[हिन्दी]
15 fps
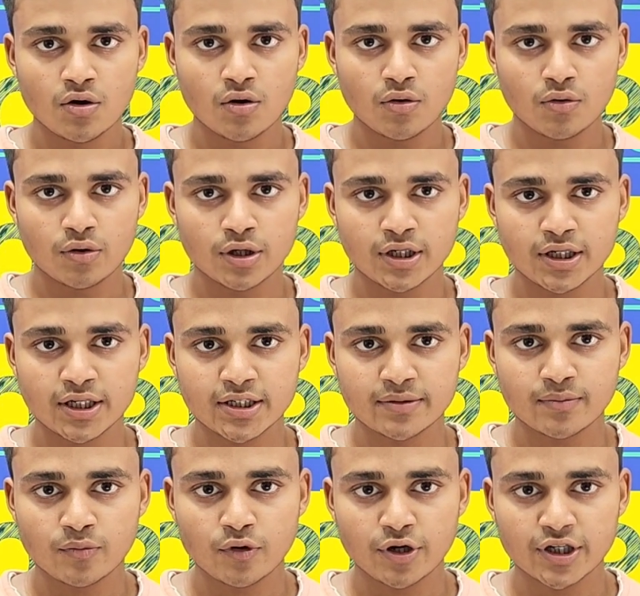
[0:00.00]
वही
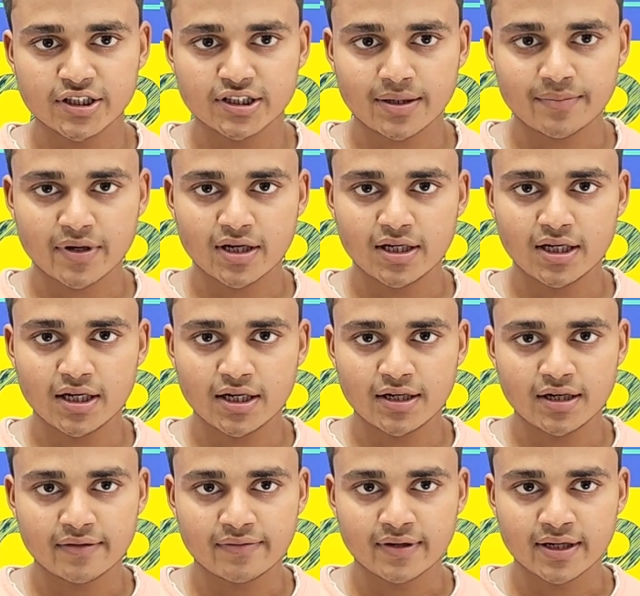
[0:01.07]
बोर्ड एग्ज़ाम के लिए
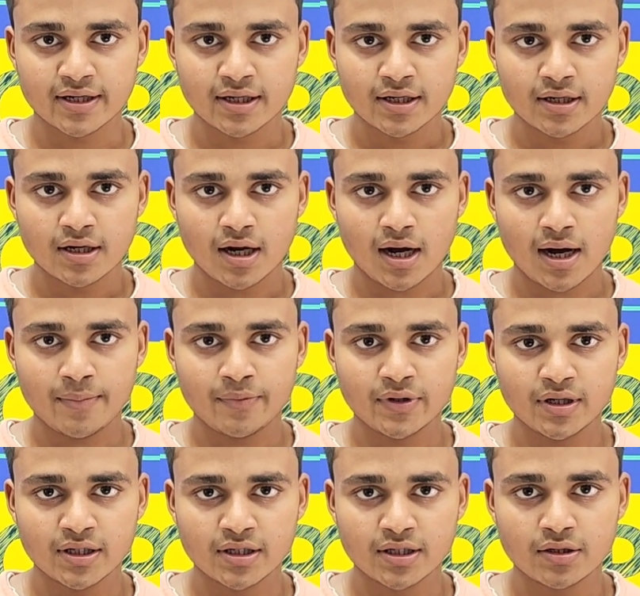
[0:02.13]
इनफ है आप
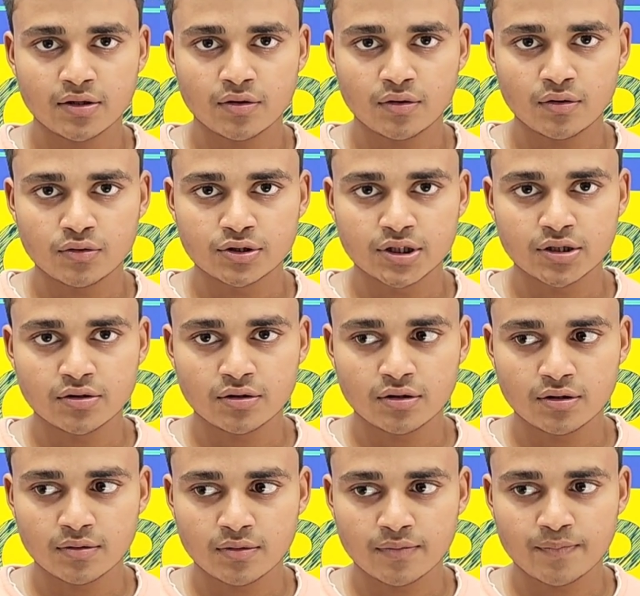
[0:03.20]
यदि उसी को
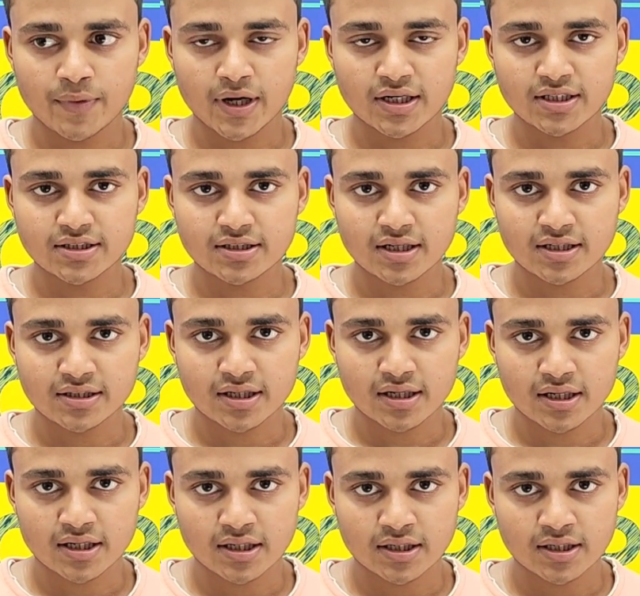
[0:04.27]
प्रैक्टिस करते
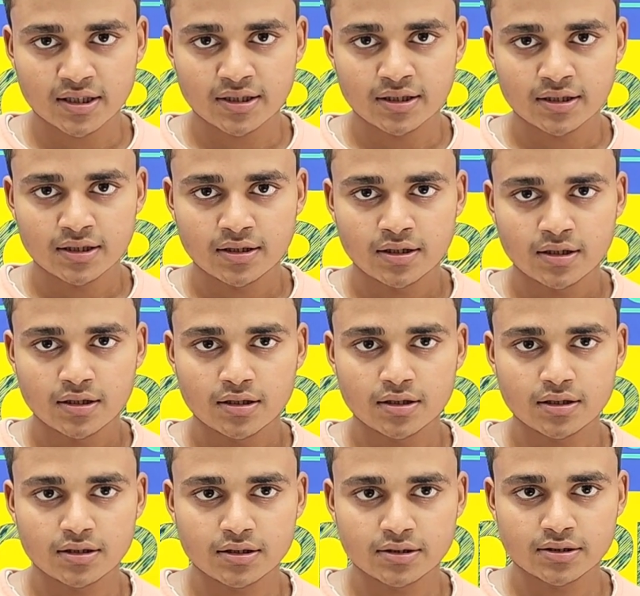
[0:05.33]
रहिएगा
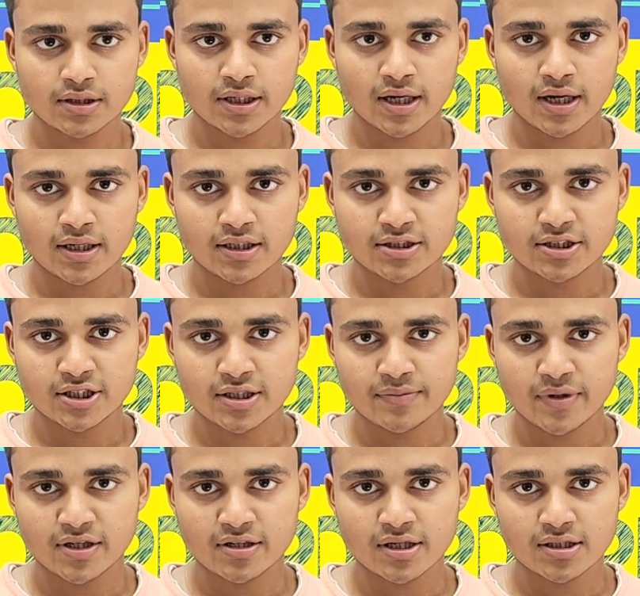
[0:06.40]
यहाँ के स्टडी
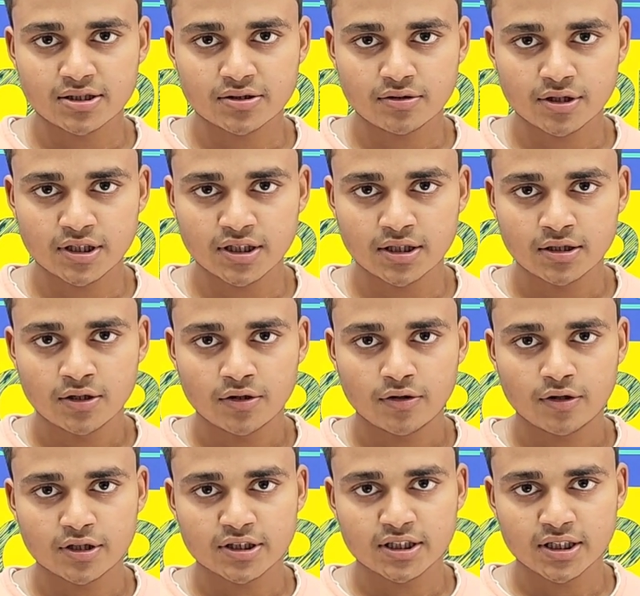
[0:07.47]
मटेरियल्स को ही
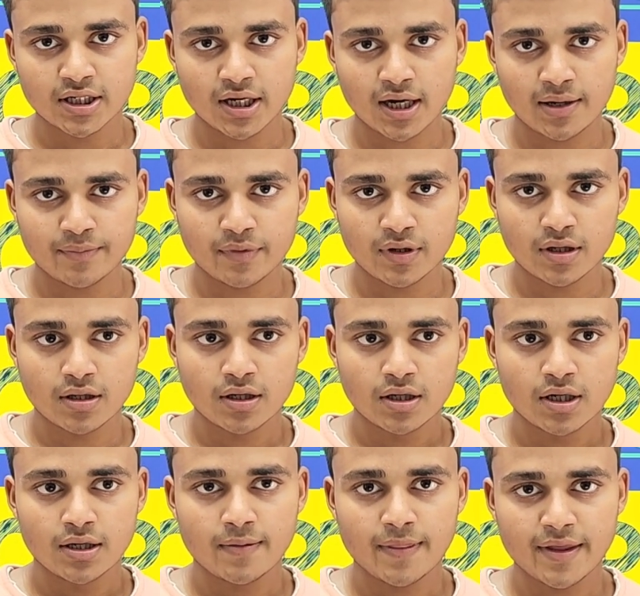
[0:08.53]
उनसे आप
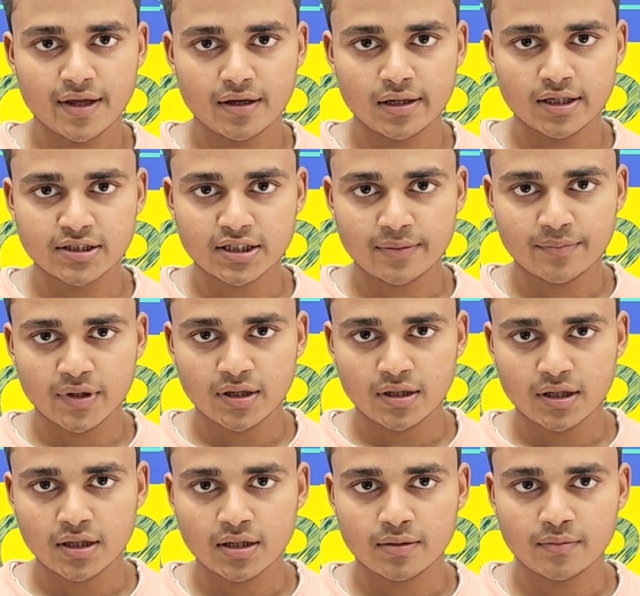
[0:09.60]
एग्ज़ाम में
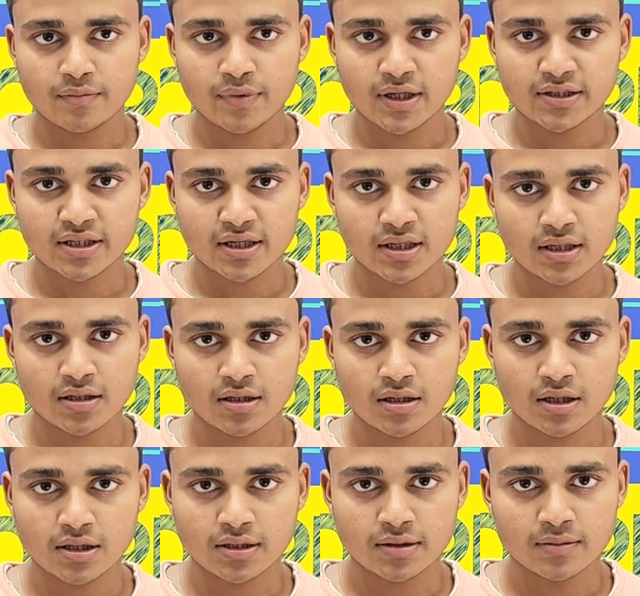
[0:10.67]
बेहतरीन
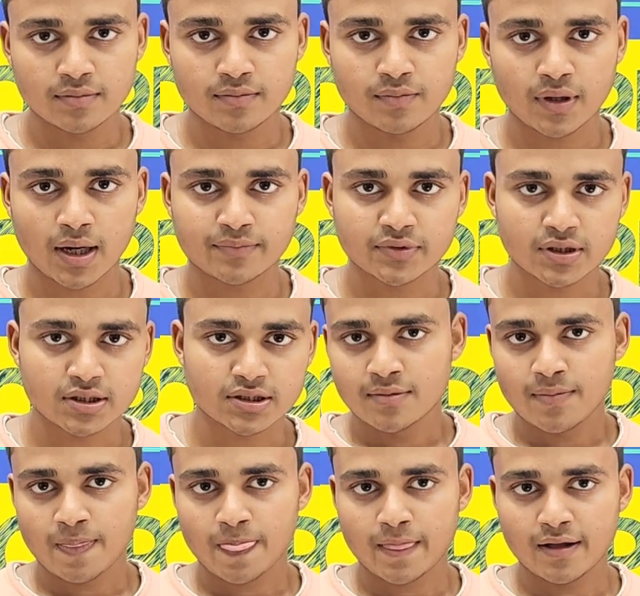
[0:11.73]
अंक प्राप्त कर
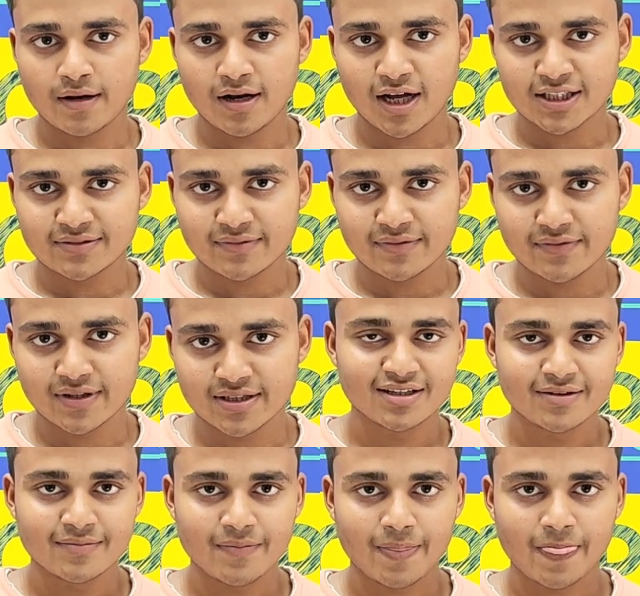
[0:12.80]
सकते हैं लास्ट में फिर
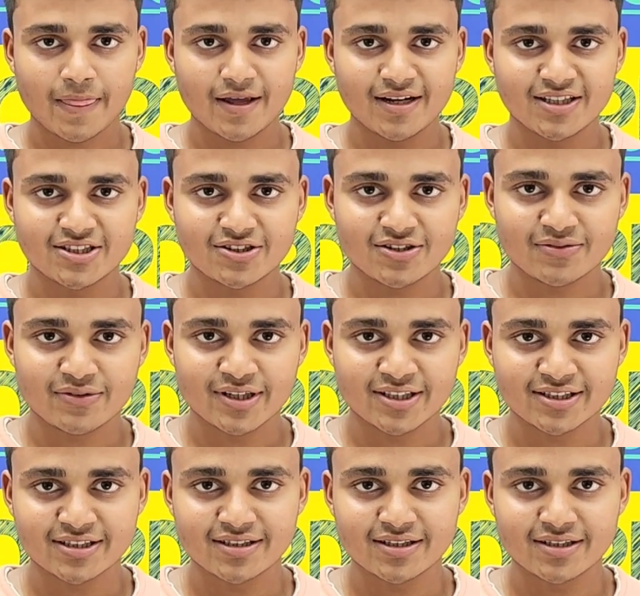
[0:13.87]
से ईस्ट और
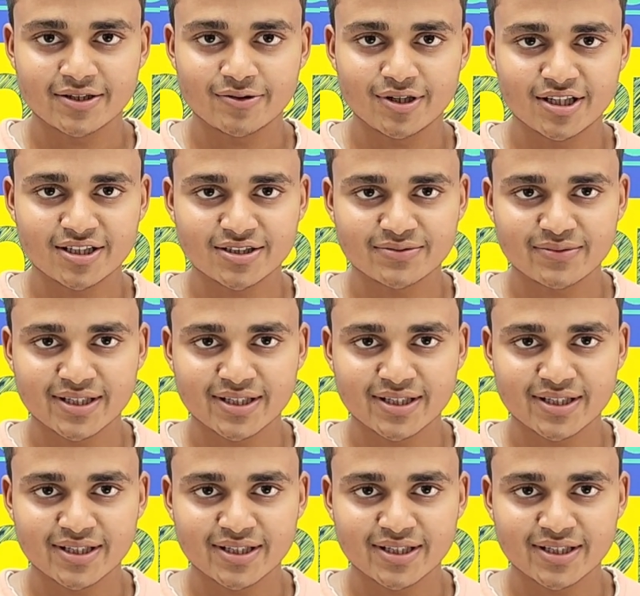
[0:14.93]
वेस्ट यूलर इज